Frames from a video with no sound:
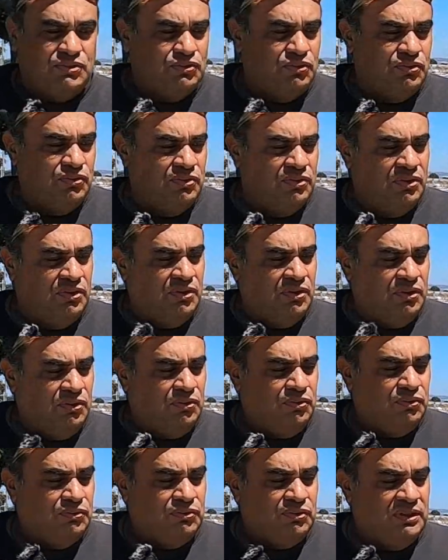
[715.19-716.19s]
Son
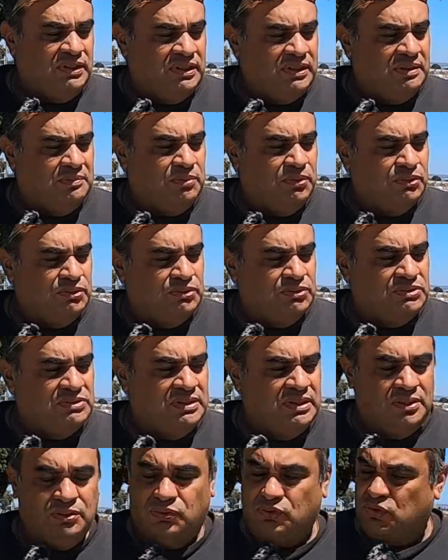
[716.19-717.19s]
controles remotos
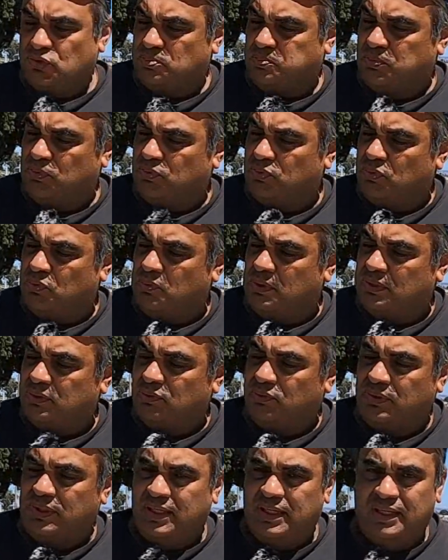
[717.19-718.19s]
de
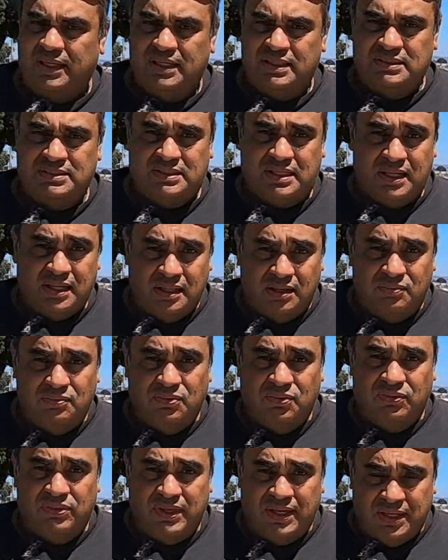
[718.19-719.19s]
2.4 GHz cada
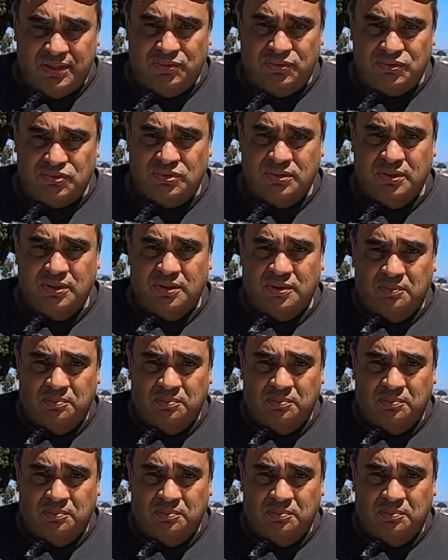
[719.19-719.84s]
uno de ellos,